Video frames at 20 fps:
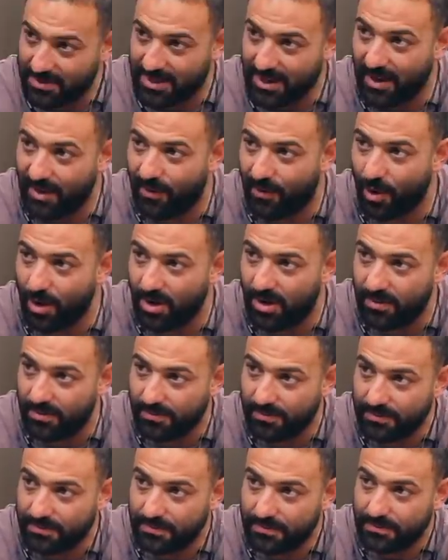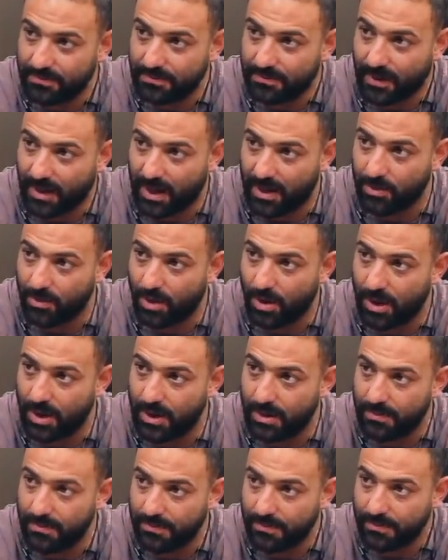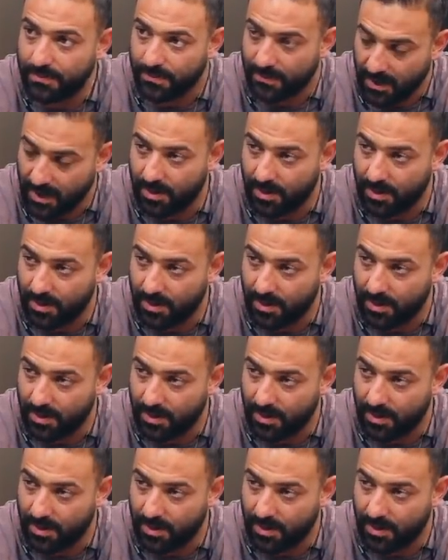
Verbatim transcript: مساء الفل اخبارك ايه؟ الحمد لله عامل ايه؟